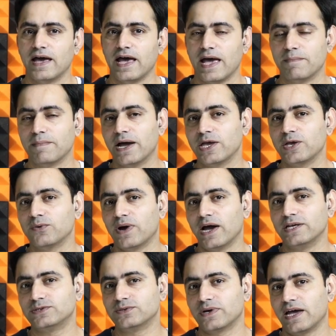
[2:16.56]
एम
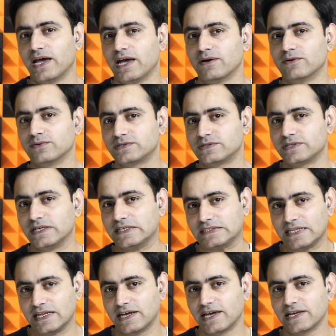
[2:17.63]
आई जो है उस इस
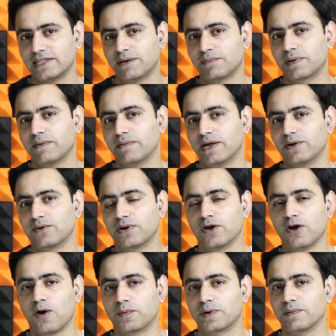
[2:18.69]
तरीके से अब की बारी उन्होंने
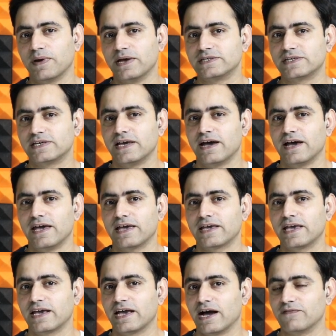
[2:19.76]
ऑप्टिमाइज किया है
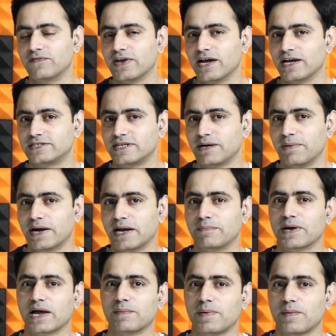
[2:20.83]
कि काफ़ी अच्छा बैटरी
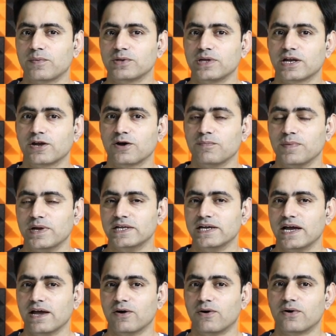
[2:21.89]
बैकअप आपको देखने को मिल
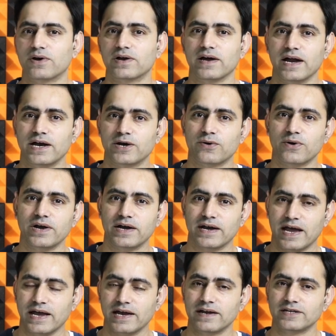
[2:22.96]
जाए और एंड्रॉयड
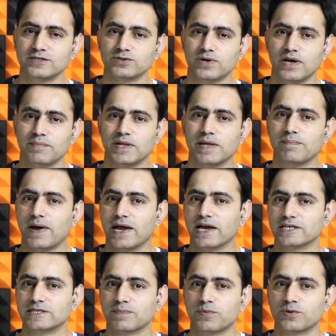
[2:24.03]
9 जो है मतलब पाई
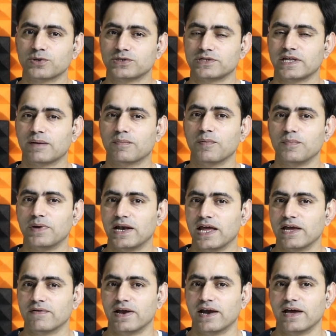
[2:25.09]
का सपोर्ट तो आपको मिलने
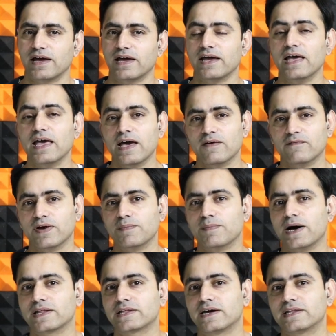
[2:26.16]
ही वाला है वहीं
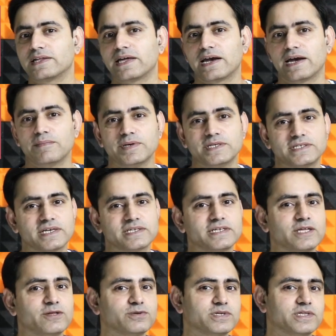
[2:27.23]
बात करते हैं रेडमी 6
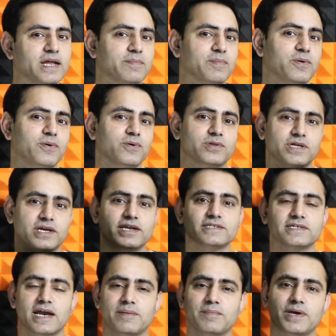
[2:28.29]
की तो उसमें आपको 3000
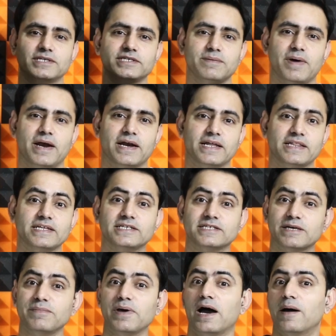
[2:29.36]
हज़ार की बैटरी थी
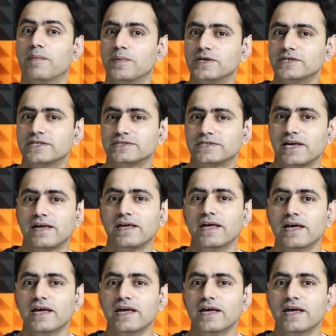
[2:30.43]
जिसकी मैं हमेशा से